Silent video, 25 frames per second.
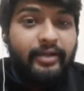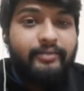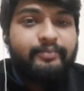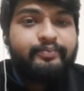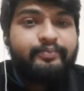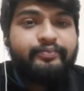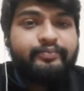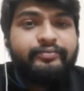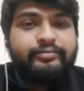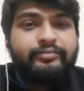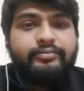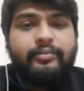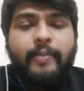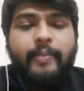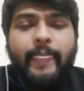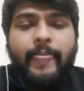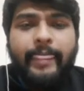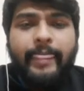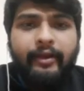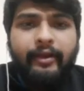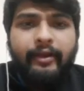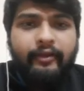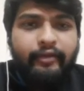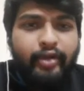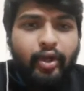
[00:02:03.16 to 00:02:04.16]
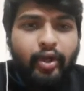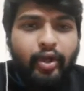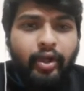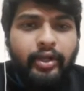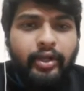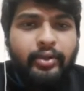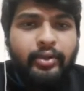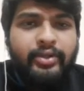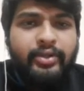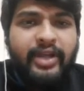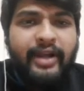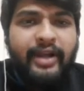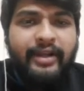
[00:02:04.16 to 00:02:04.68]
बट वी ऑल
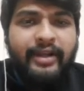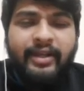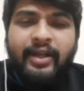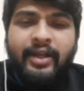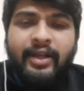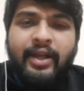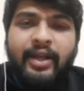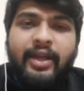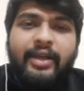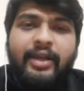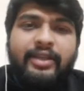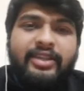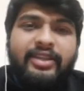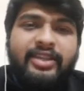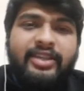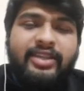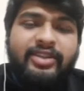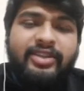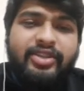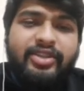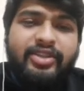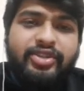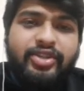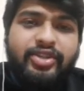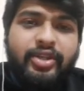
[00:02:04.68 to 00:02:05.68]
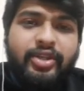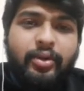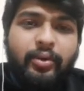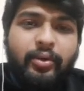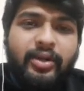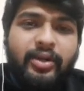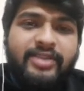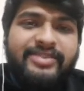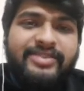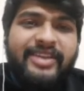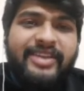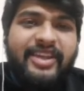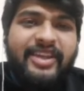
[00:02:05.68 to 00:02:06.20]
नो दैट कि द शेयर
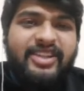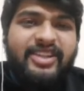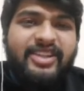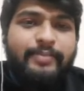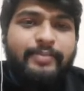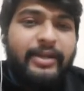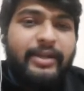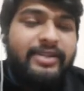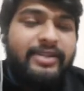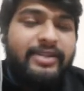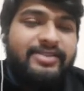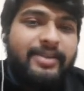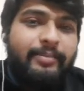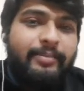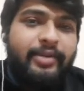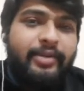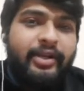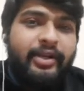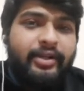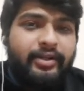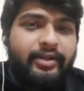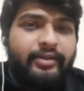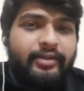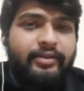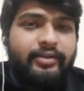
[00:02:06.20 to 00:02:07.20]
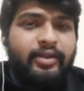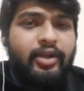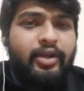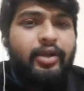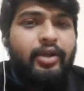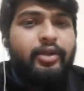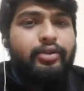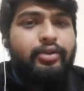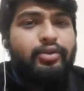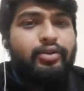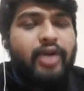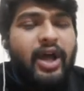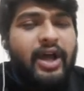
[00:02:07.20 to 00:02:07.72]
होल्डर्स एक्सपेक्ट सम रिटर्न
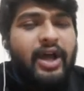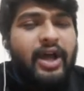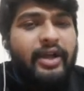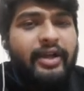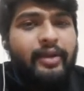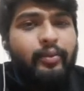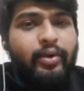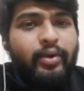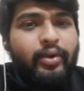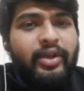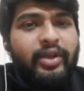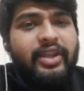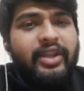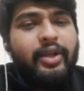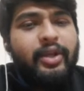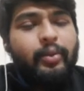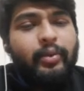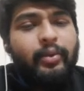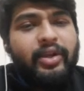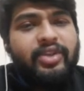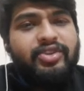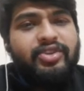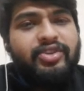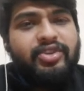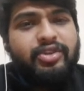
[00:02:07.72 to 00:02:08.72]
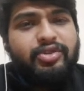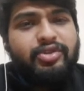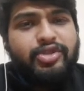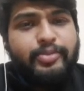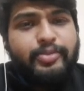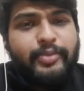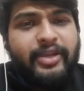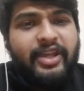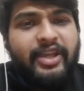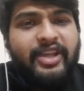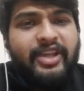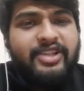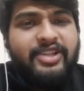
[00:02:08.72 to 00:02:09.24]
तो अगर वो इक्विटी शेयर्स
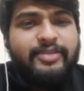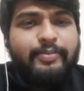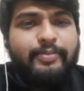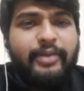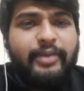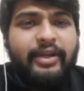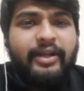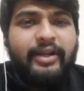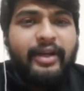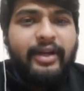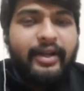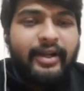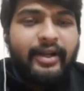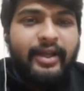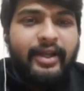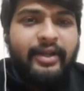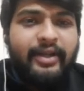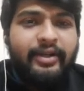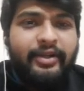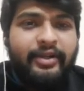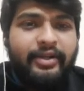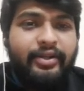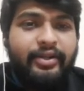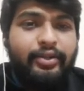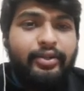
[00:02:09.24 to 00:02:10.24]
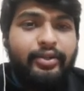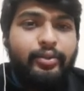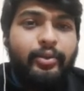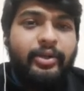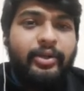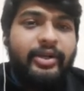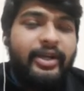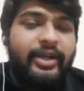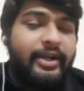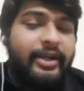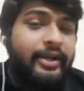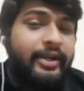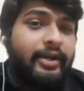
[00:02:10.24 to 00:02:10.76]
पे एक्सपेक्ट कर रहा है रिटर्न तो वो
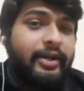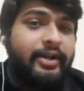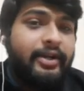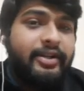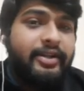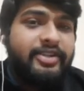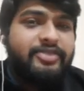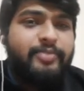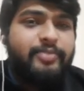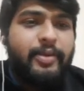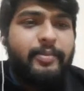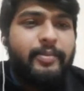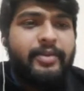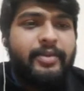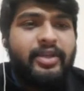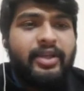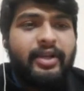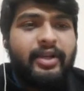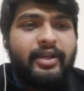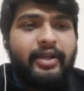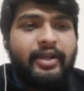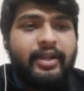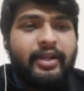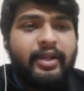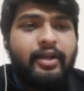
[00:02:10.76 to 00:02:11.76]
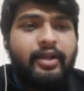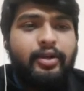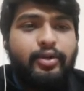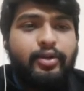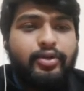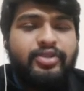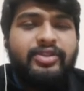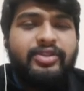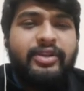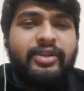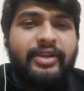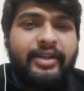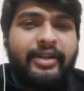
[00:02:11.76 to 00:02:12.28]
रेंट अर्निंग्स पे भी क्या करेगा
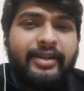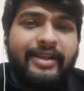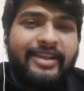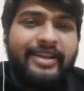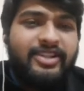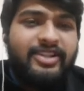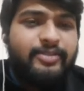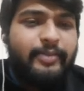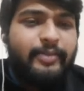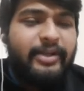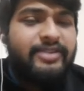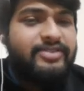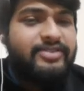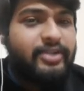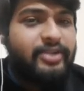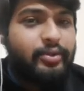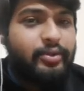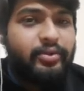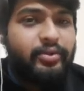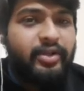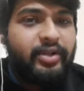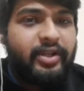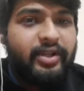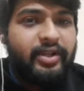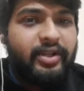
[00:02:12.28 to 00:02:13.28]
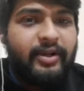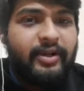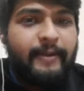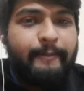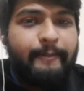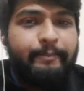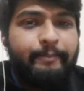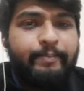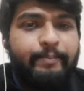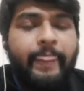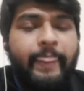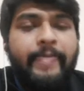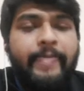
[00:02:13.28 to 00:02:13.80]
कुछ रिटर्न एक्सपेक्ट ज़रूर करेगा
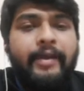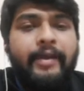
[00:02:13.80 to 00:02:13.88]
